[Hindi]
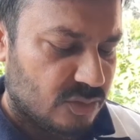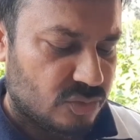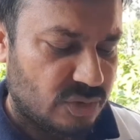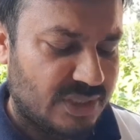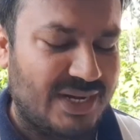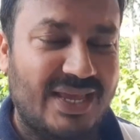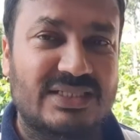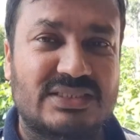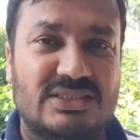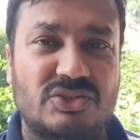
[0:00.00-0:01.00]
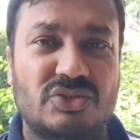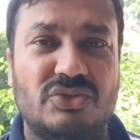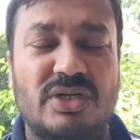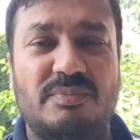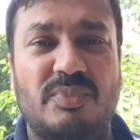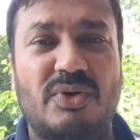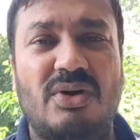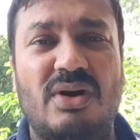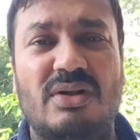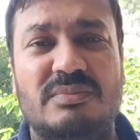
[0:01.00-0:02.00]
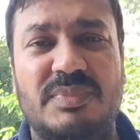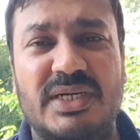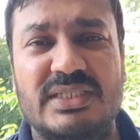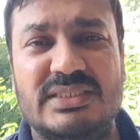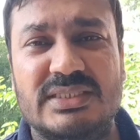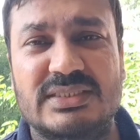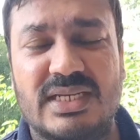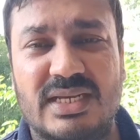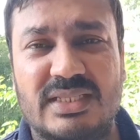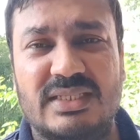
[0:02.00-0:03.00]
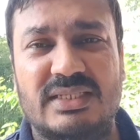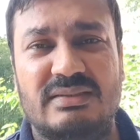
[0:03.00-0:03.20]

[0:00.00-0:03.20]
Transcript: तो नेक्स्ट जो उन्होंने बहुत बड़ी चीज़ कर दी